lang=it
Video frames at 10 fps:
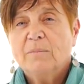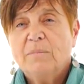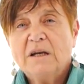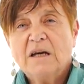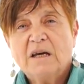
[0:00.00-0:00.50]

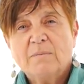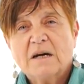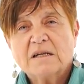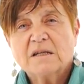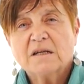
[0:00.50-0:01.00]
Perché i
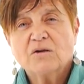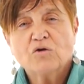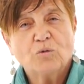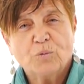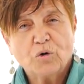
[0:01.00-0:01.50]
maschi
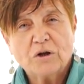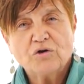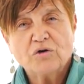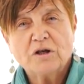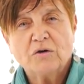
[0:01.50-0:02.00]
sono più
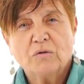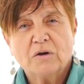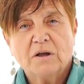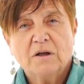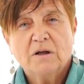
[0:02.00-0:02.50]
coraggiosi di
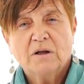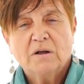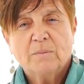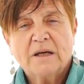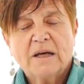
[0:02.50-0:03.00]
noi?
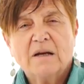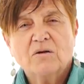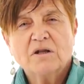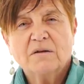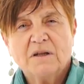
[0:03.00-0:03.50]
Perché la
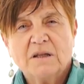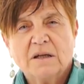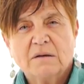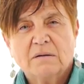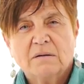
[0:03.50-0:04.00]
nostra
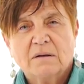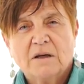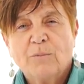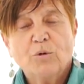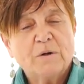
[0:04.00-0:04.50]
vita
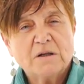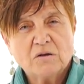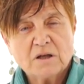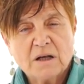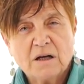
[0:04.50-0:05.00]
è più
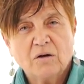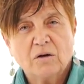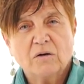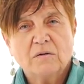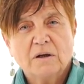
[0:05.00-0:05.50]
preziosa della
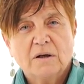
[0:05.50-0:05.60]
loro.